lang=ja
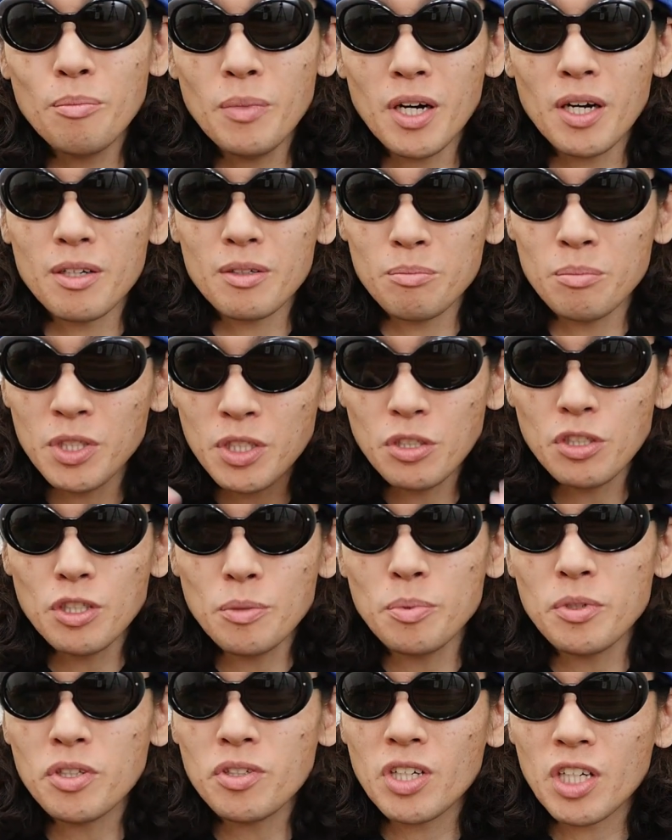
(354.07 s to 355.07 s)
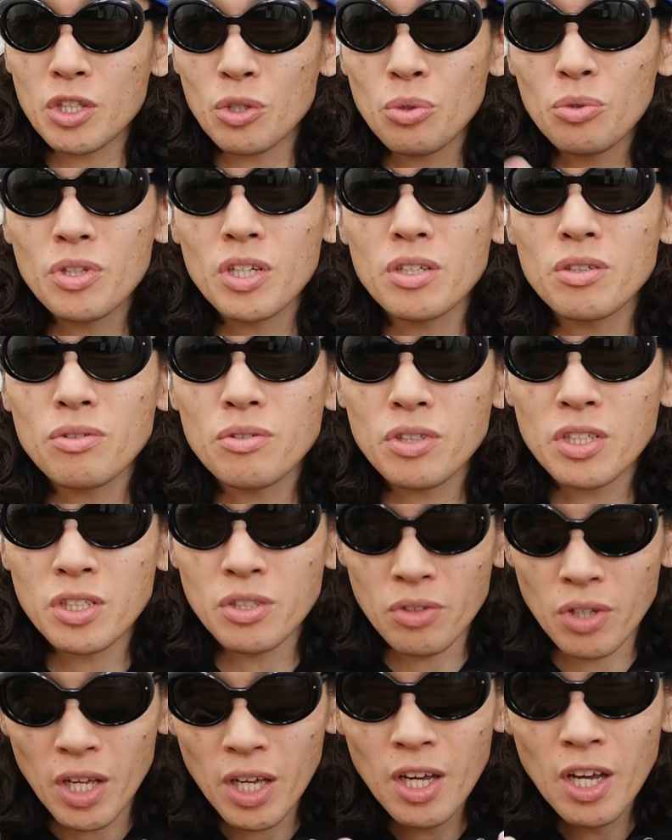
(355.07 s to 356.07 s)
まあ水しぶきが飛んでくるんで
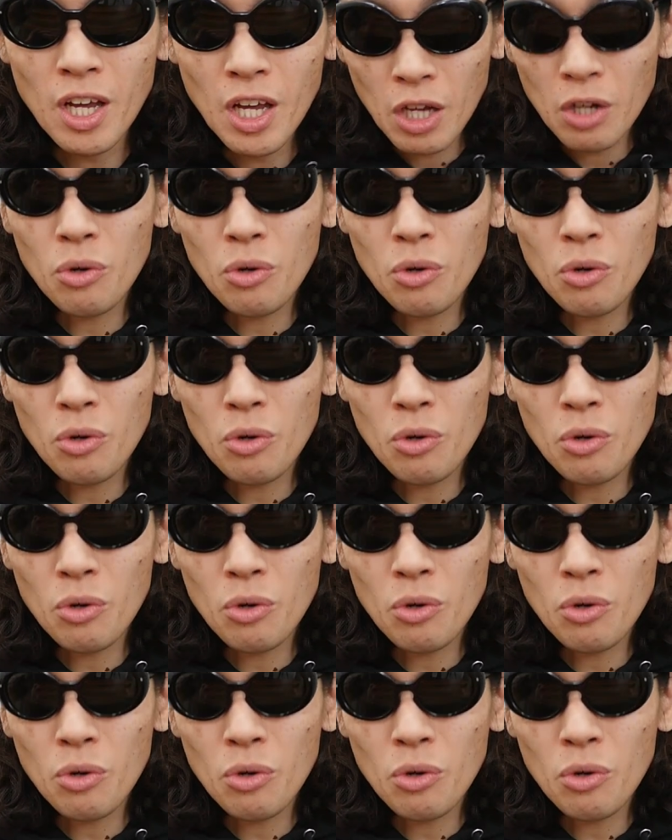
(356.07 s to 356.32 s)
すよね。